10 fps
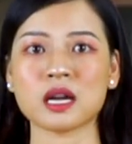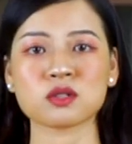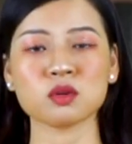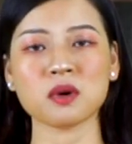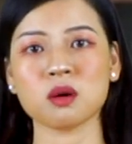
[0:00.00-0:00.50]
đã
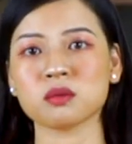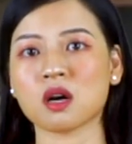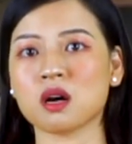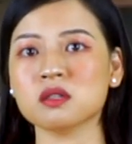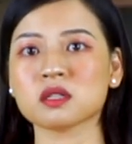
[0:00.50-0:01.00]
giúp ông
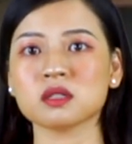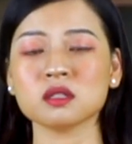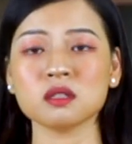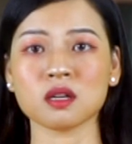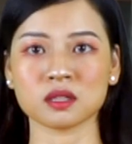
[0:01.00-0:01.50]
có được tư
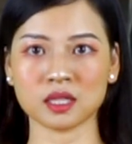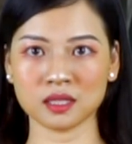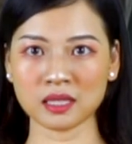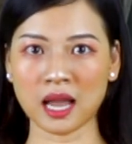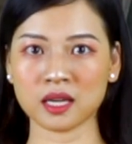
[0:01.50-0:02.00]
tưởng tĩnh
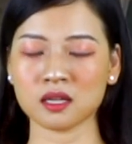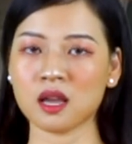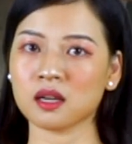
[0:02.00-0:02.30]
tại,